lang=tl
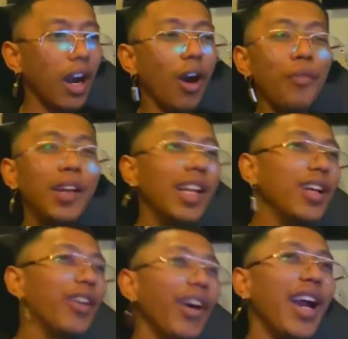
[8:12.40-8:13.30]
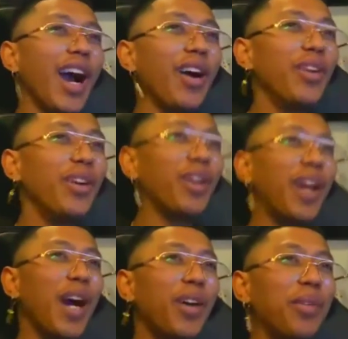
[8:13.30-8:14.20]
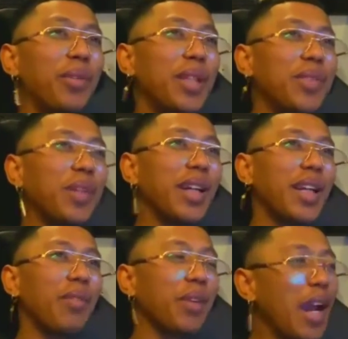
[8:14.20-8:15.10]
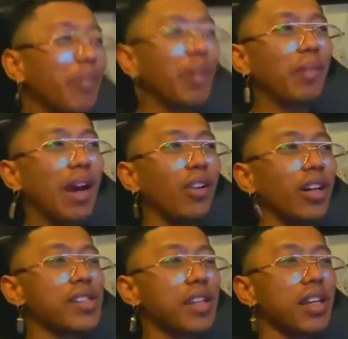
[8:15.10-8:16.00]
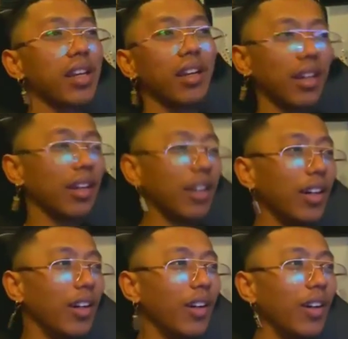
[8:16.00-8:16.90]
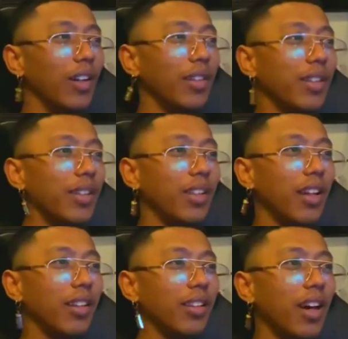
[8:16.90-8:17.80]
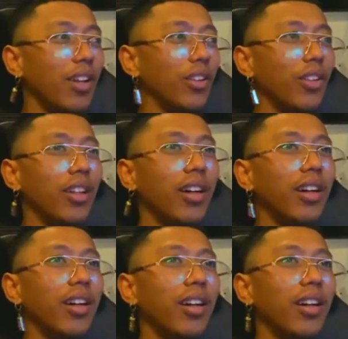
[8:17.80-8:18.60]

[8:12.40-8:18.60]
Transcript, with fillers: Ako, pili ko kaya ako, kaya ako bilis pag-grab kahit pa paalo kasi na, na ano, na,